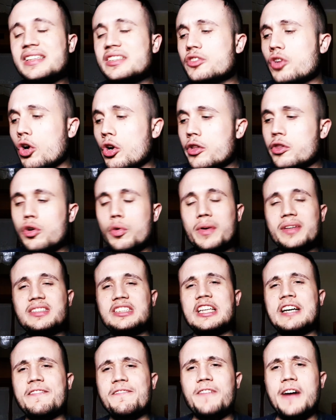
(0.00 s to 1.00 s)
solito questi
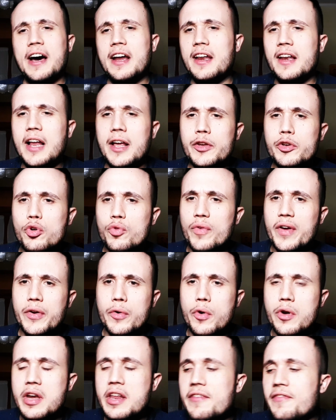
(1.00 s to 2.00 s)
affari la Juve
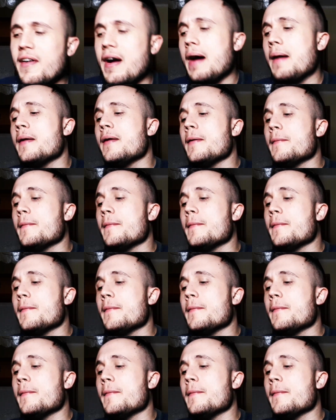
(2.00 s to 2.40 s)
non li fa.